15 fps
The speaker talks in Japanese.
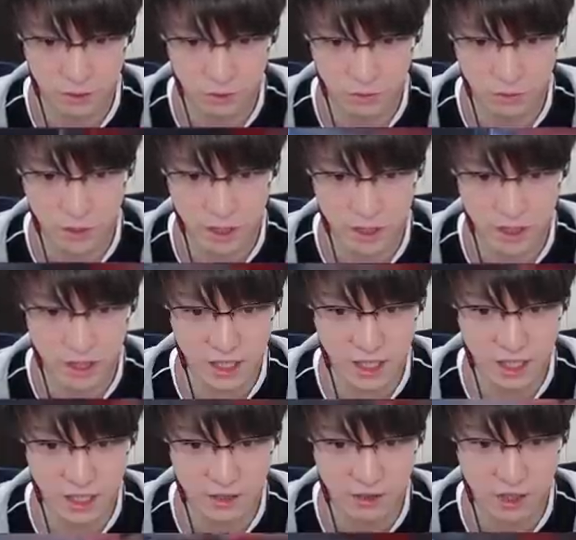うわ、逃げら
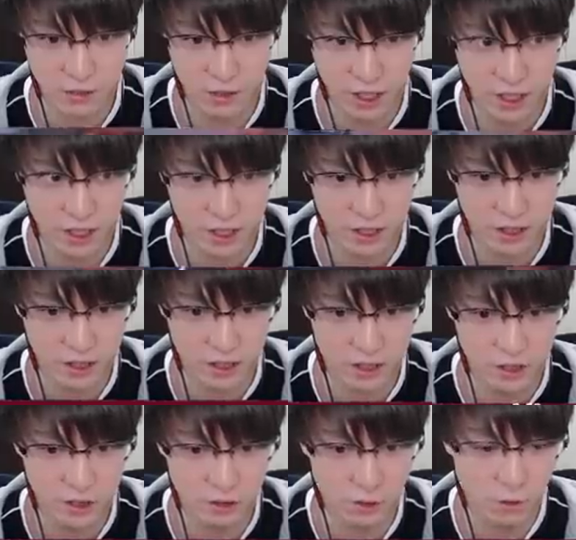れるかこれ。
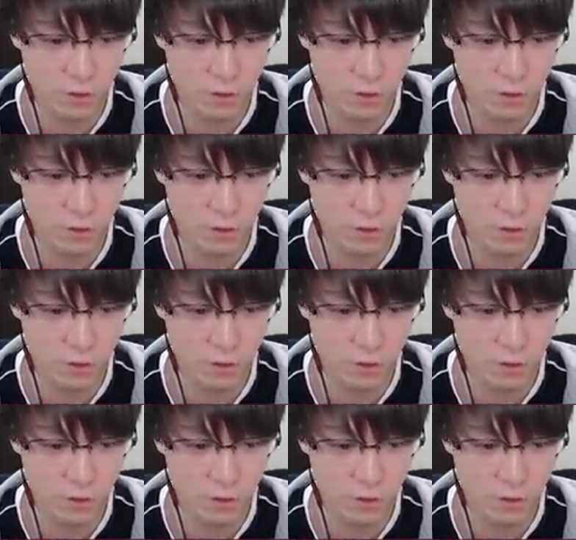よ